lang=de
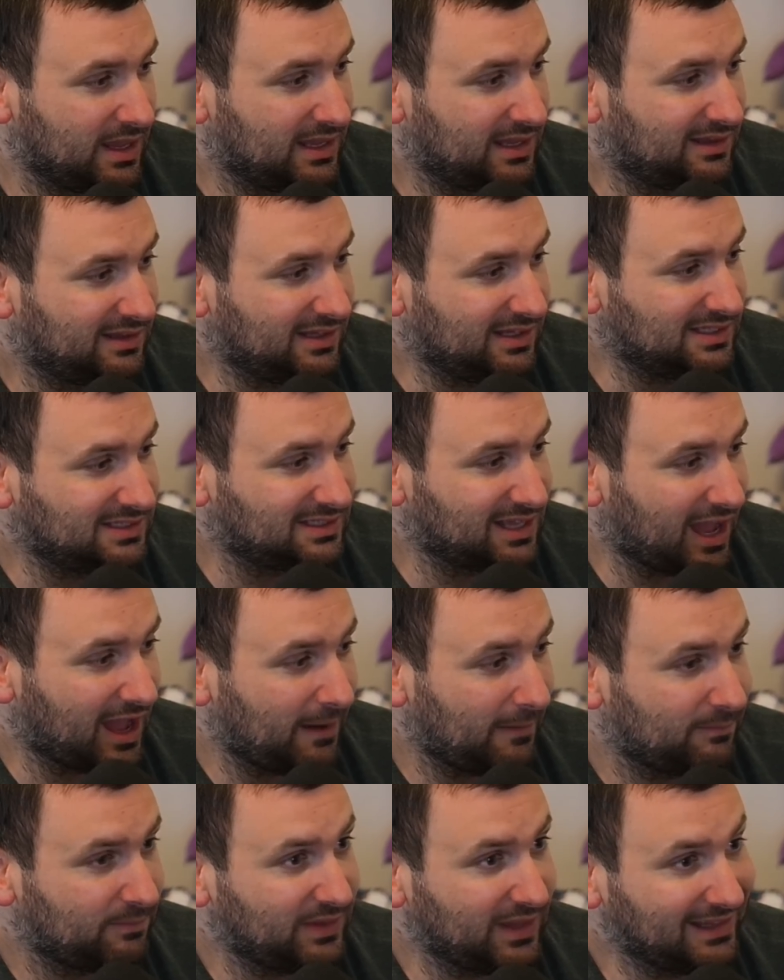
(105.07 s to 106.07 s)
die ist
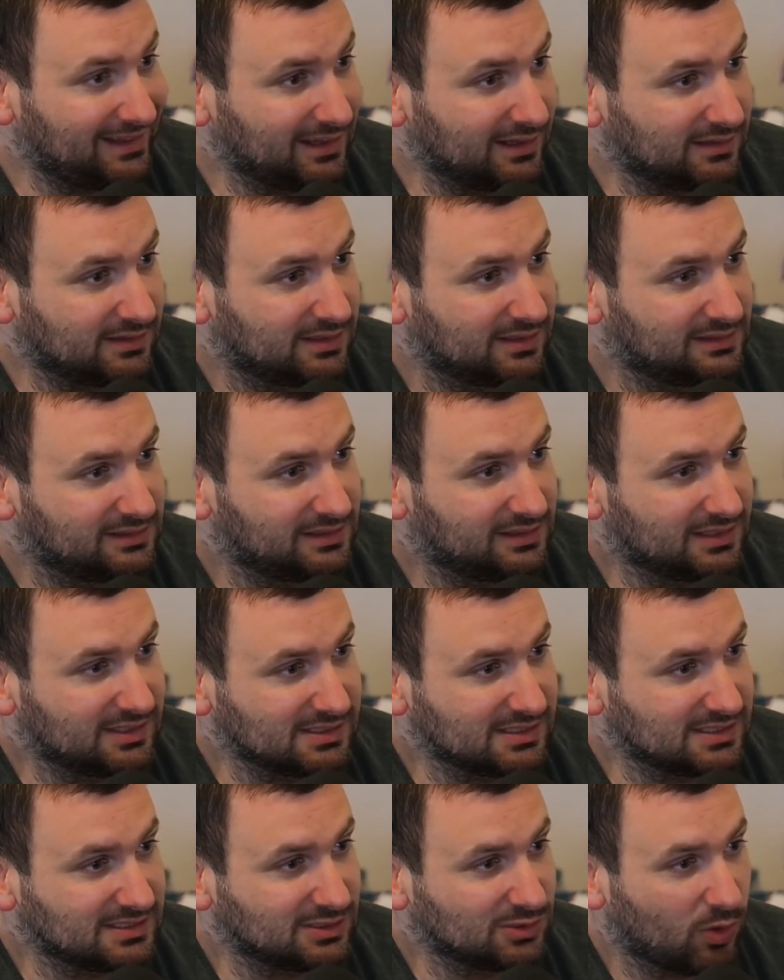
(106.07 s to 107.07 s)
geupdatet. Das
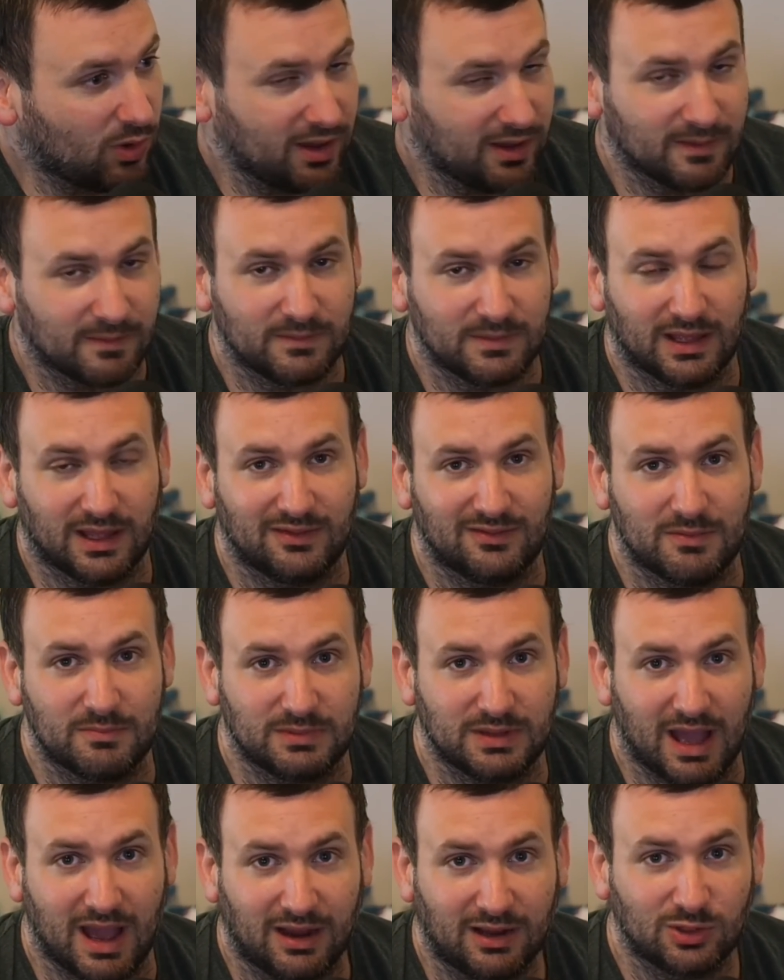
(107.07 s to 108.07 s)
ist neu. Wir haben
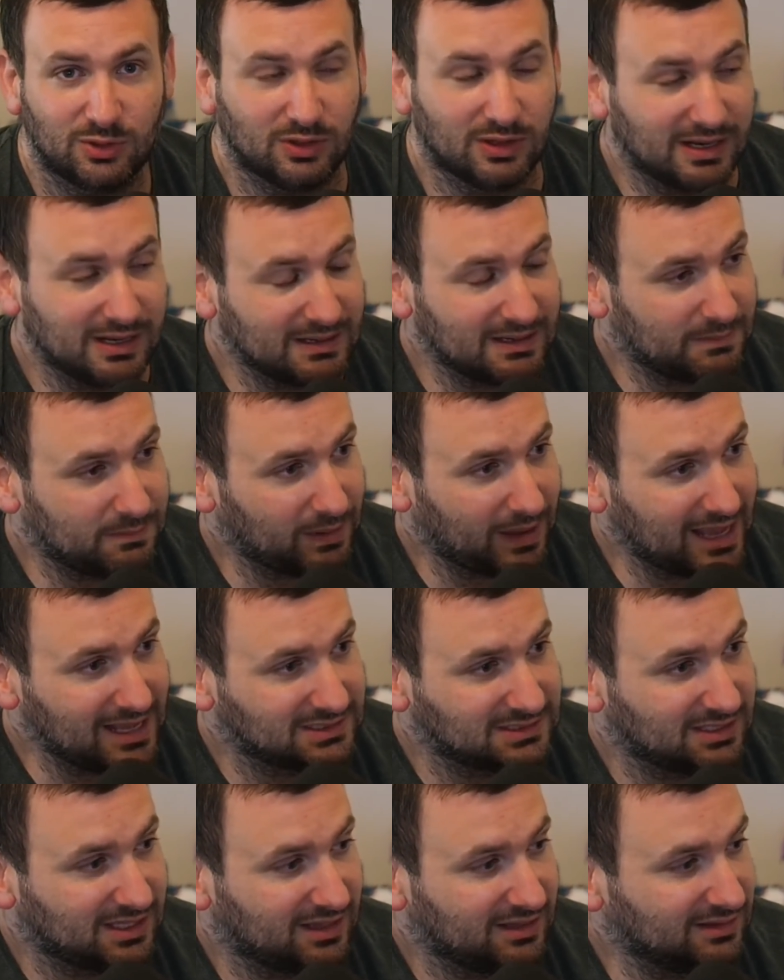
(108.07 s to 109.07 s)
die aktuellen
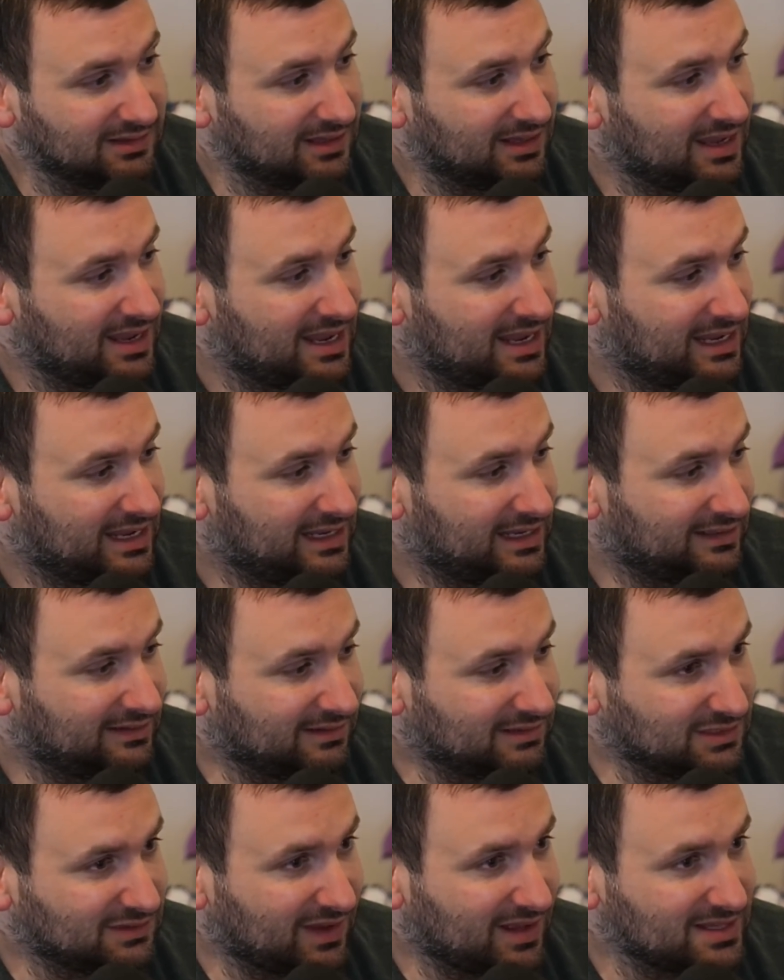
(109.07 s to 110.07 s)
Preisdaten.
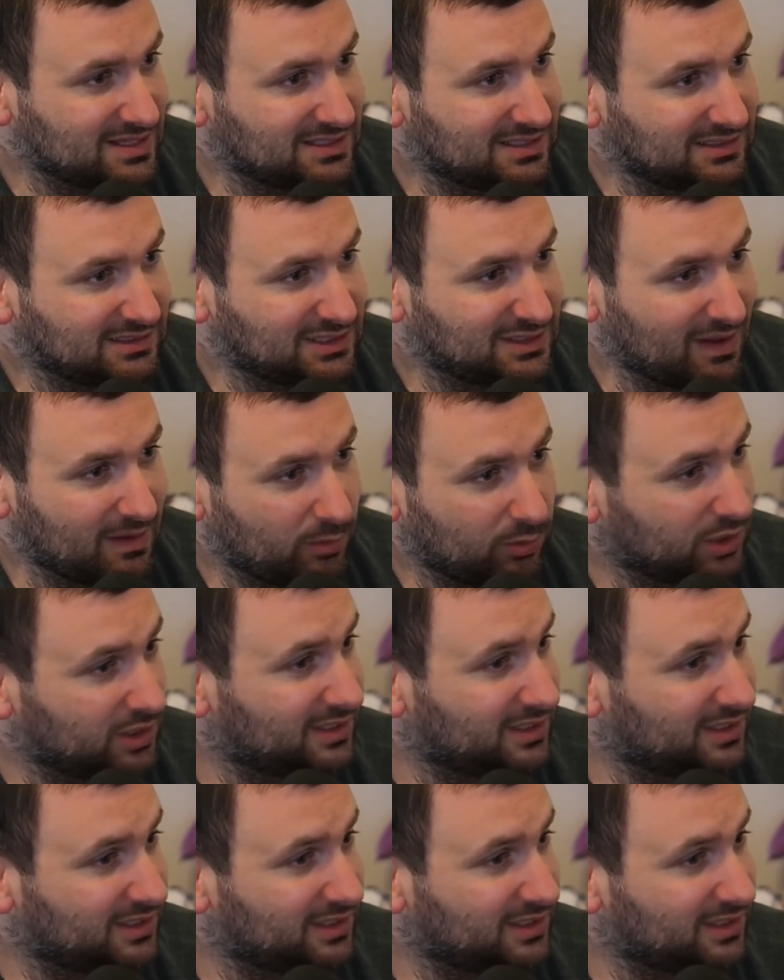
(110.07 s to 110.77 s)
Das war jetzt zwei Monate nicht